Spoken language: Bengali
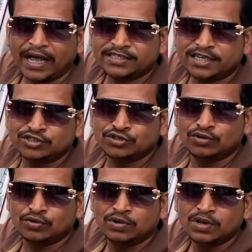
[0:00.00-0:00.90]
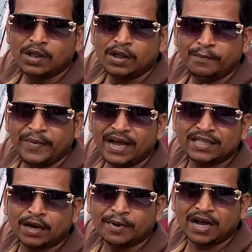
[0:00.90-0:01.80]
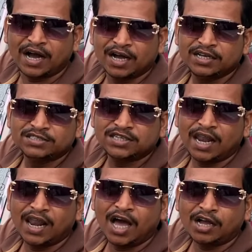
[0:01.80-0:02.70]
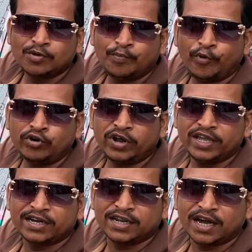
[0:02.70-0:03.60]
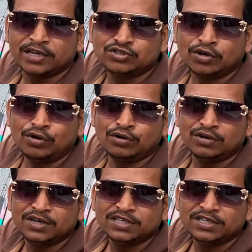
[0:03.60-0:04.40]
আজকের জন্য মেঘা ধামাকা চার লাখ পনেরো হাজার টাকায় চলুন